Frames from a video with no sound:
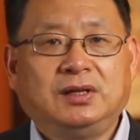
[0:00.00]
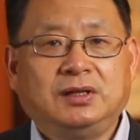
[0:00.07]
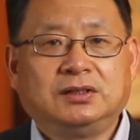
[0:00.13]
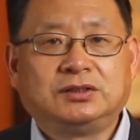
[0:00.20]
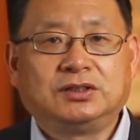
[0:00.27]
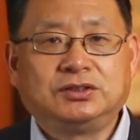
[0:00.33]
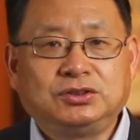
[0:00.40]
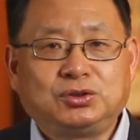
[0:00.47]

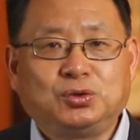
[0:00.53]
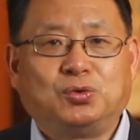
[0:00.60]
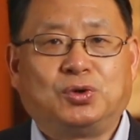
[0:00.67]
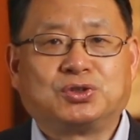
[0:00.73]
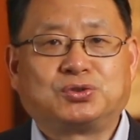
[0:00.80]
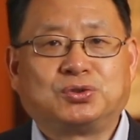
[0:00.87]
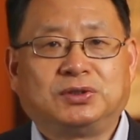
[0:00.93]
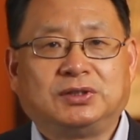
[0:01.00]
这就是我
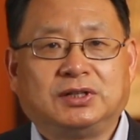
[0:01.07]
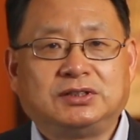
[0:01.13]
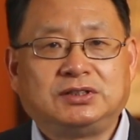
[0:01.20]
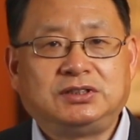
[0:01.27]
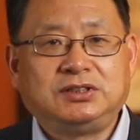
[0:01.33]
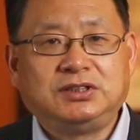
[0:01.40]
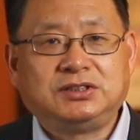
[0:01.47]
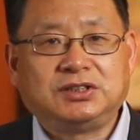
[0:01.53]
说的
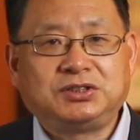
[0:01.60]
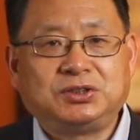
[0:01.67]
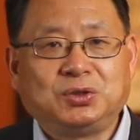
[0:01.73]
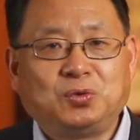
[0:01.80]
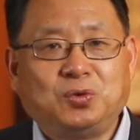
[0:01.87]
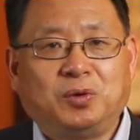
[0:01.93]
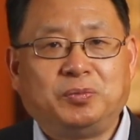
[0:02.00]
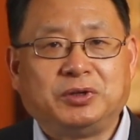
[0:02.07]
季节性
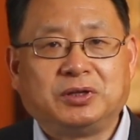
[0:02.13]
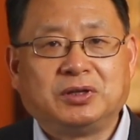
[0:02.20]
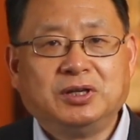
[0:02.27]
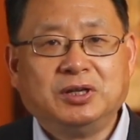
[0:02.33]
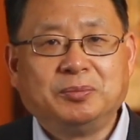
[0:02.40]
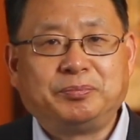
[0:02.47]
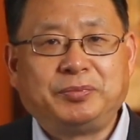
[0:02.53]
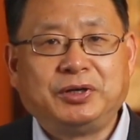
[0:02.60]
过敏
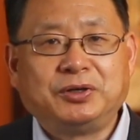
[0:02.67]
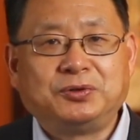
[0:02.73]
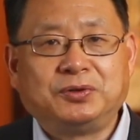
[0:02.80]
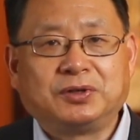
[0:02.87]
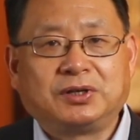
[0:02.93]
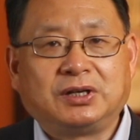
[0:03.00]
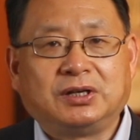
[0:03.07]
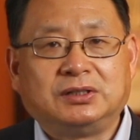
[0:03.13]
背后
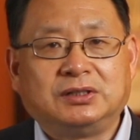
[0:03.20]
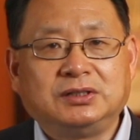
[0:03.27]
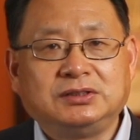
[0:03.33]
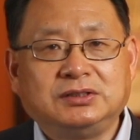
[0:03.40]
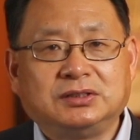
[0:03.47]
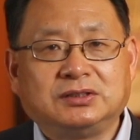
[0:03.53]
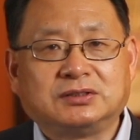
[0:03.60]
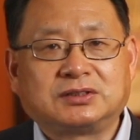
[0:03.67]
可能
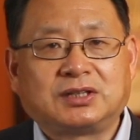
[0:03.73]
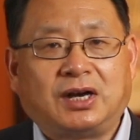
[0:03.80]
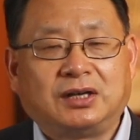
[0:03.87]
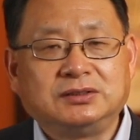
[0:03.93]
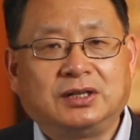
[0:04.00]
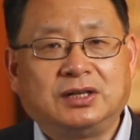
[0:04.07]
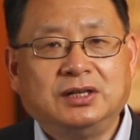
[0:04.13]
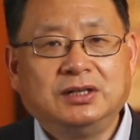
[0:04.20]
隐藏
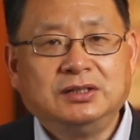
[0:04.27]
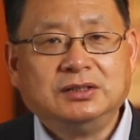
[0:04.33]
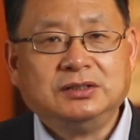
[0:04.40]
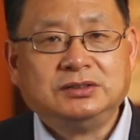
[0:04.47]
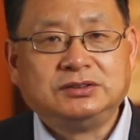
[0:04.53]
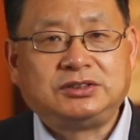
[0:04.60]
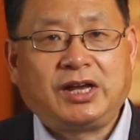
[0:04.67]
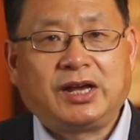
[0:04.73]
的
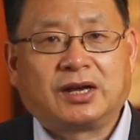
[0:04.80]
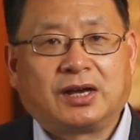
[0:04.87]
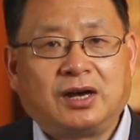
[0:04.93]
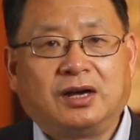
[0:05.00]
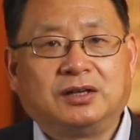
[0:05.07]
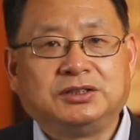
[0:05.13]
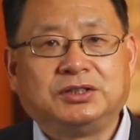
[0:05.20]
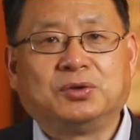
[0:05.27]
健
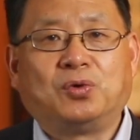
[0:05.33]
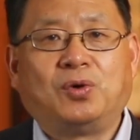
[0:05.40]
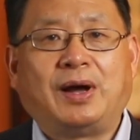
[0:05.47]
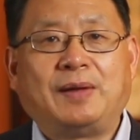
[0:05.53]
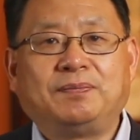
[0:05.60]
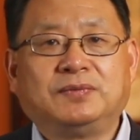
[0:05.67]
康隐患。